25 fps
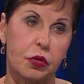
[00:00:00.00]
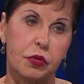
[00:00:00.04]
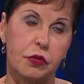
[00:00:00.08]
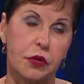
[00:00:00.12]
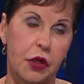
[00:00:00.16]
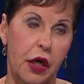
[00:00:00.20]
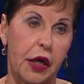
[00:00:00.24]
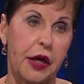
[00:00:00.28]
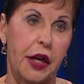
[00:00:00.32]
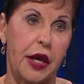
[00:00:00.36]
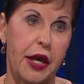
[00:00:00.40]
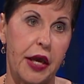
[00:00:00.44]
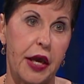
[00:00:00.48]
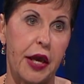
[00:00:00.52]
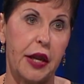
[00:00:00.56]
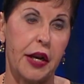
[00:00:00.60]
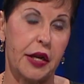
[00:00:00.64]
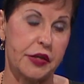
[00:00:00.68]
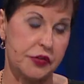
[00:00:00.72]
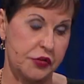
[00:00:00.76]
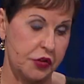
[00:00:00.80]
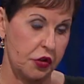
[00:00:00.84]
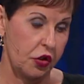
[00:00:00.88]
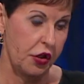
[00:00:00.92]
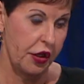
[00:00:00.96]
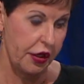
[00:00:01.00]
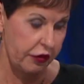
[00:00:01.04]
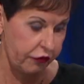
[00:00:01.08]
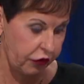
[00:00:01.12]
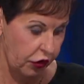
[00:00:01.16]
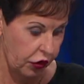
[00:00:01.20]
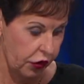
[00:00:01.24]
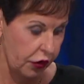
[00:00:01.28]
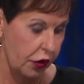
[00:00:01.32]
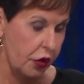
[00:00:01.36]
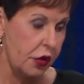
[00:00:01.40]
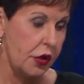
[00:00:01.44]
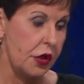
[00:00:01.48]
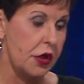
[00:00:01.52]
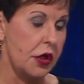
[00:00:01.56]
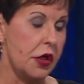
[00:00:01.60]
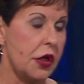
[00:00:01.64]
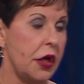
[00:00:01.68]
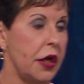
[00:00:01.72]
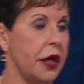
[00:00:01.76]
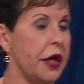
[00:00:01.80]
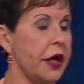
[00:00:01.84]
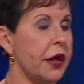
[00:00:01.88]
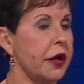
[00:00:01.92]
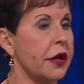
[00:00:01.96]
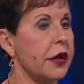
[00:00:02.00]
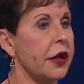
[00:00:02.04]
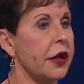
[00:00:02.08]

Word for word: To znaczy nie miałam, wciąż ją mam.